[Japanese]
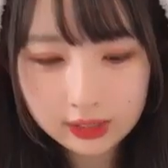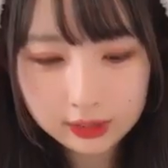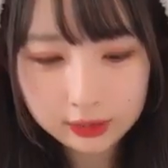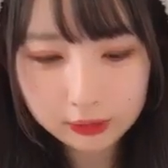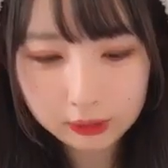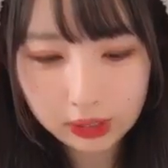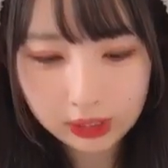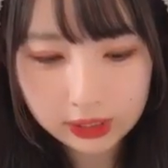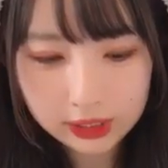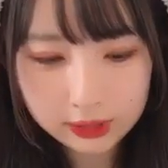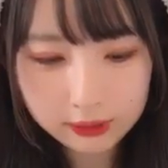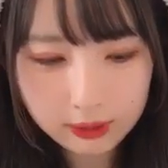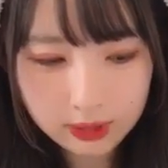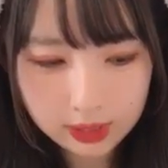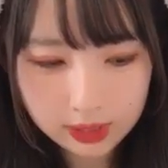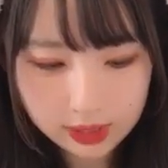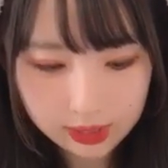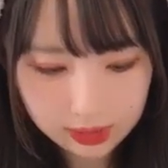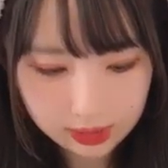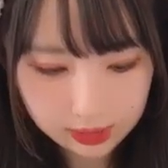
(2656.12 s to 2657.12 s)
そう課金は
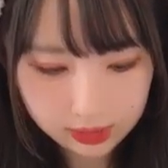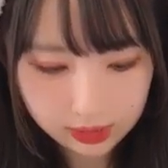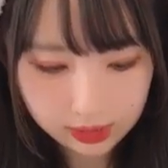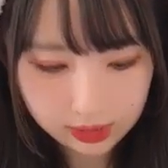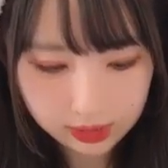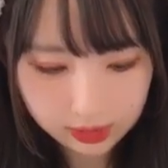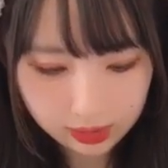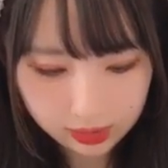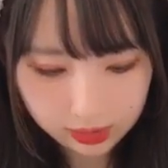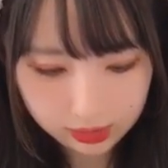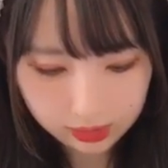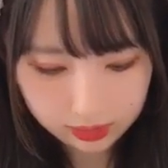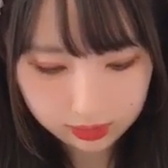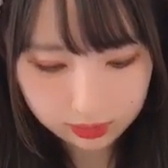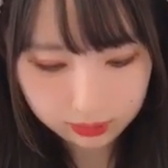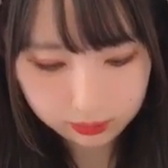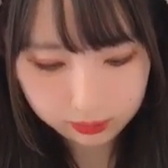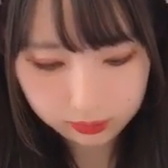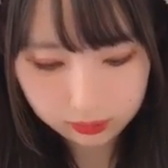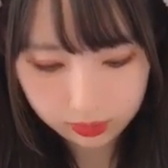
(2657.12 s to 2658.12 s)
ねできないんで
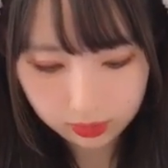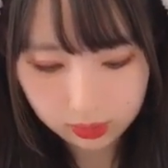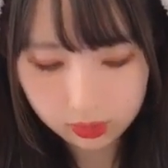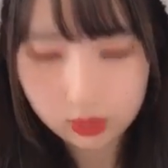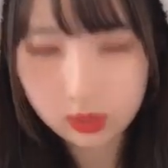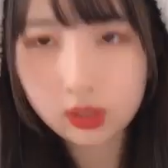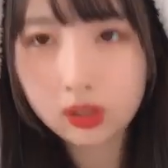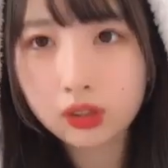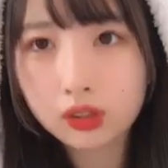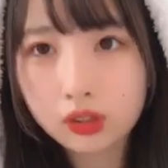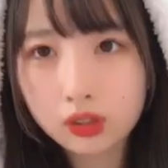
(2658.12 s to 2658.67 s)
すよなんか